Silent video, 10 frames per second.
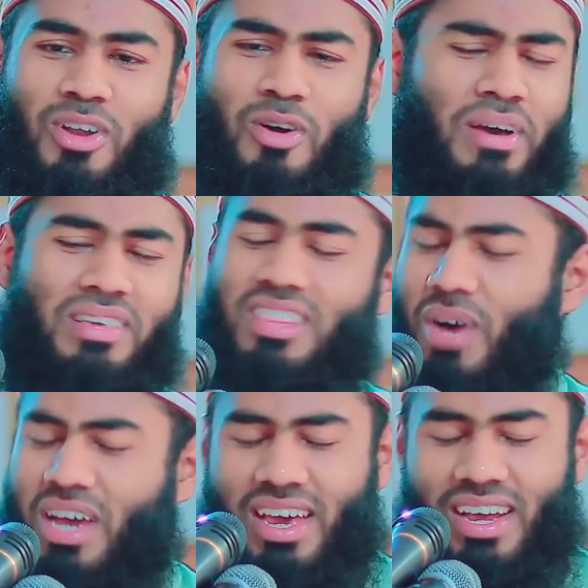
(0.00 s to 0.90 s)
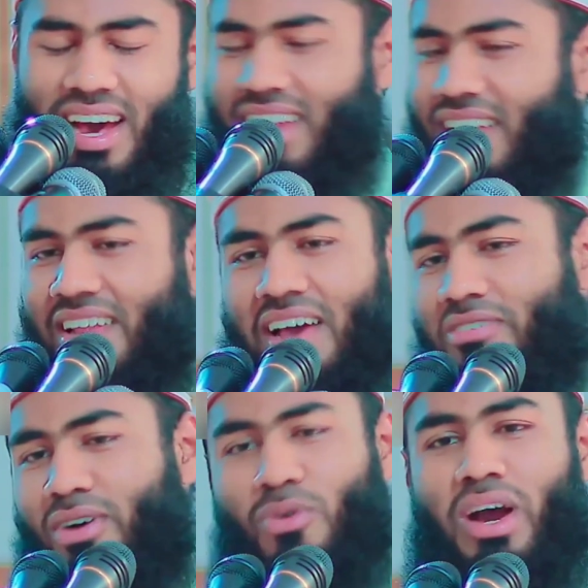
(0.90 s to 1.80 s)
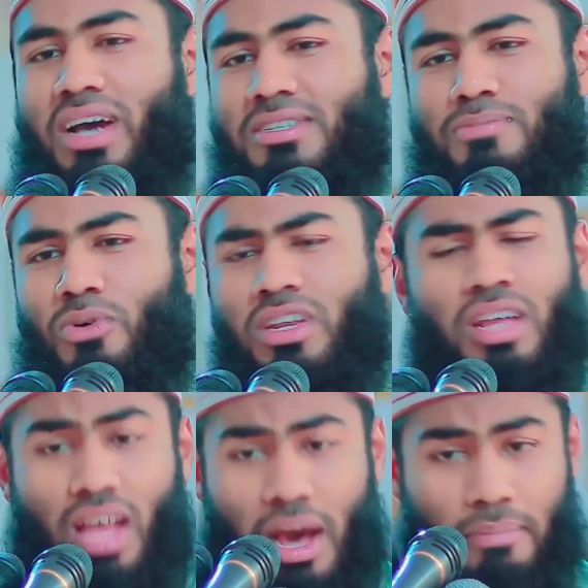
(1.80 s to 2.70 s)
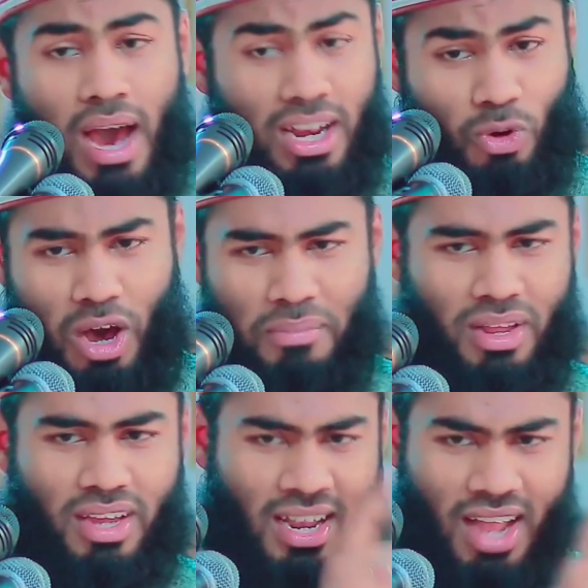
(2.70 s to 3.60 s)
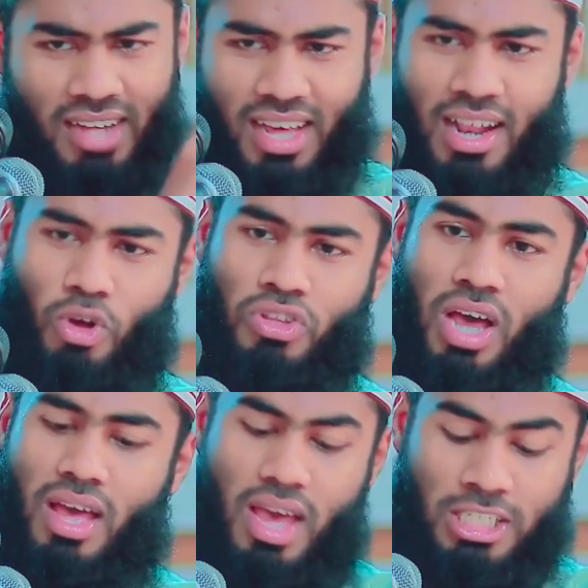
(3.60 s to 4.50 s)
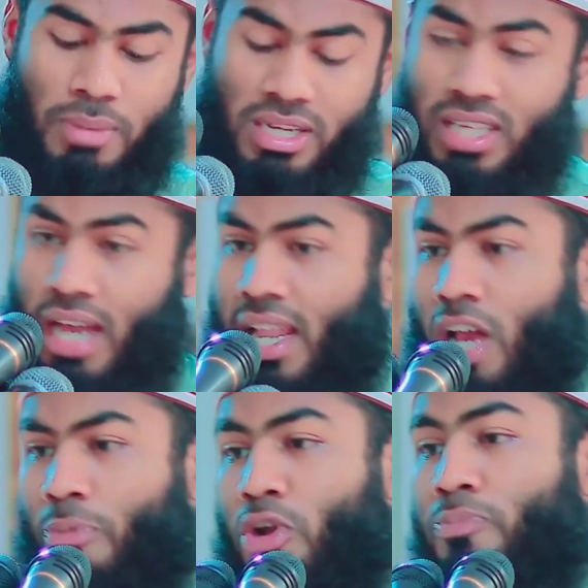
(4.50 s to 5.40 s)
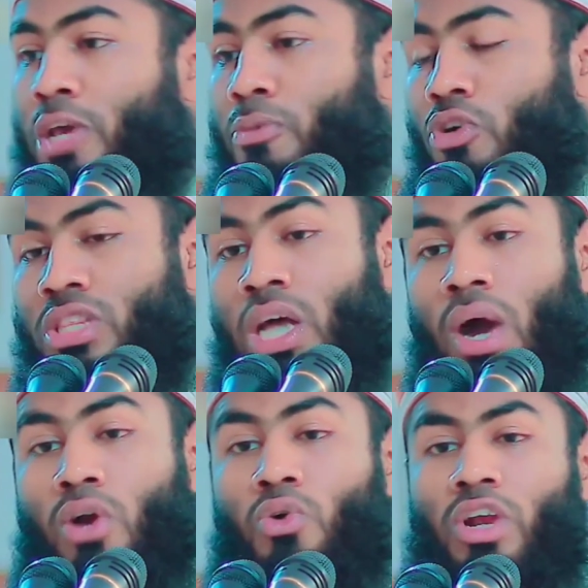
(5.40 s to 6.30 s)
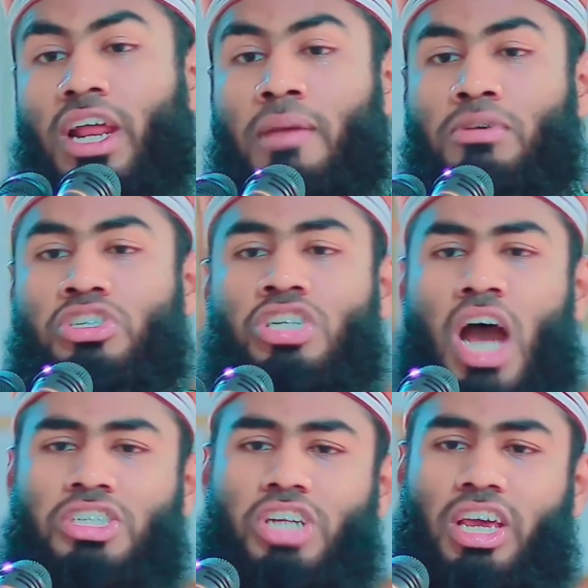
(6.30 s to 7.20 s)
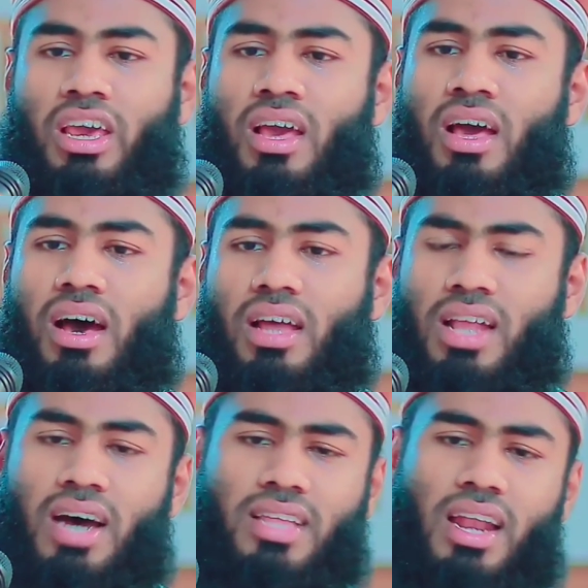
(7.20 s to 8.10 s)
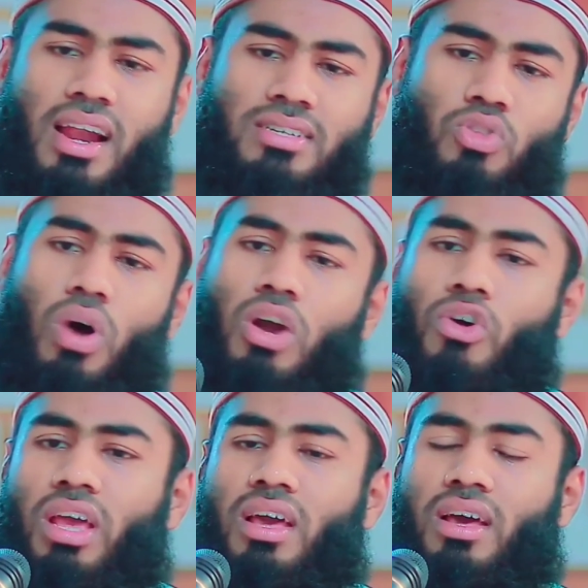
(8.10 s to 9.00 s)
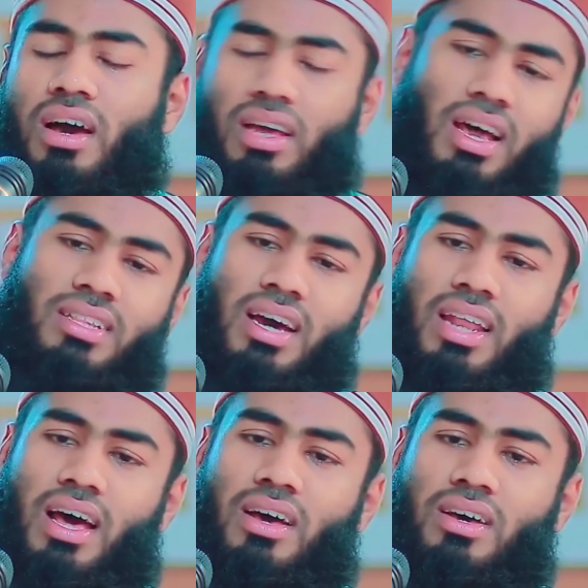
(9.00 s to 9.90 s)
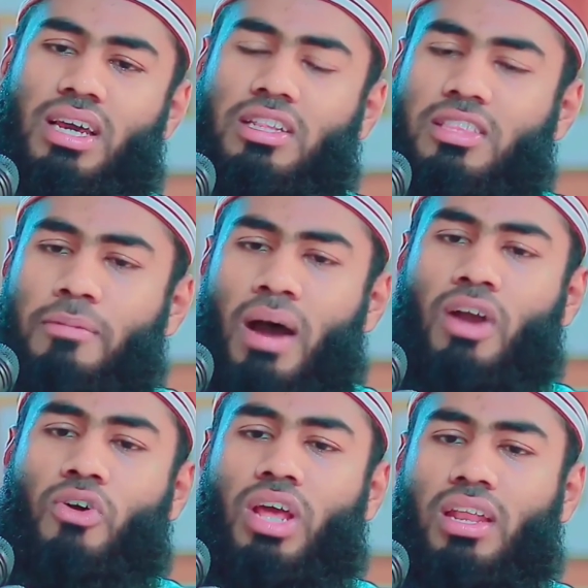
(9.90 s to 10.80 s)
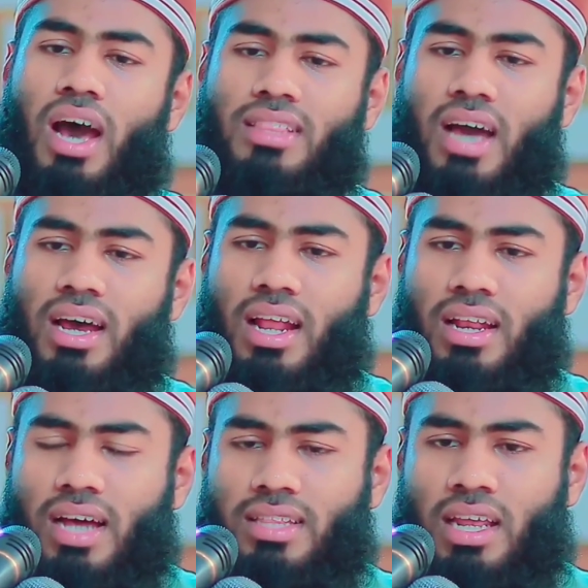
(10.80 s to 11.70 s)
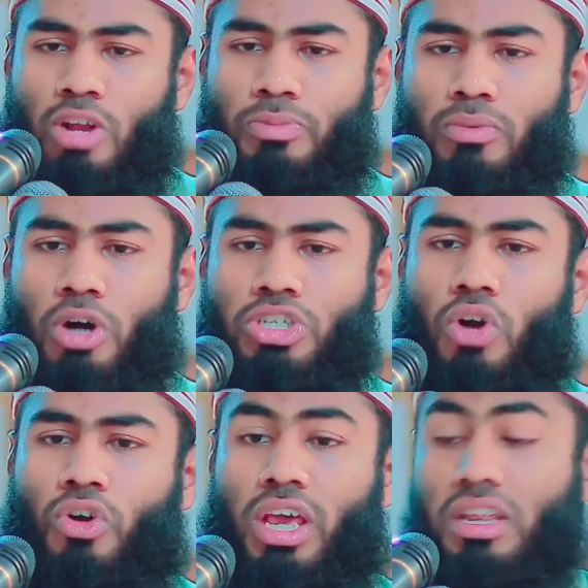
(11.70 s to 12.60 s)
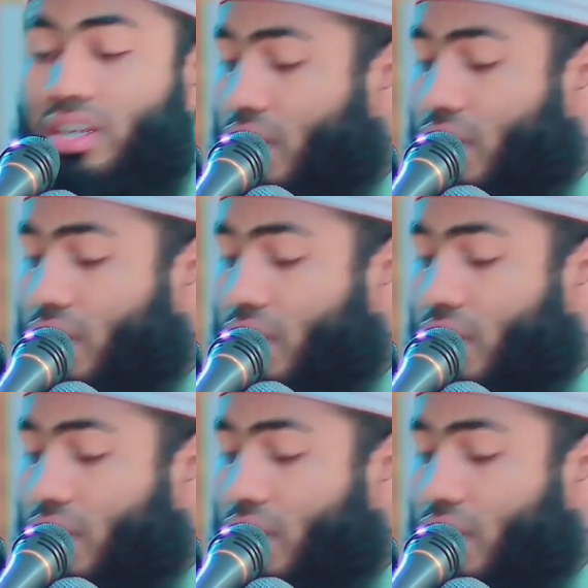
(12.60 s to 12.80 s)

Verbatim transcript: করে নমাইয়া তওয়াক্কাল আল্লাহ ফাহু হাসবু আল্লাহ বালিউ আমরি এটা আল্লাহ তালার কথা যে ব্যক্তি আল্লাহর ওপর পরিপূর্ণ তাওয়াক্কুল রেখে বিশ্বাস রেখে আল্লাহ তালার কাছে দোয়া করে আল্লাহ তালা ইত্তেবা করে আল্লাহ তালার আল্লাহ তালার ওপর ভরসা করে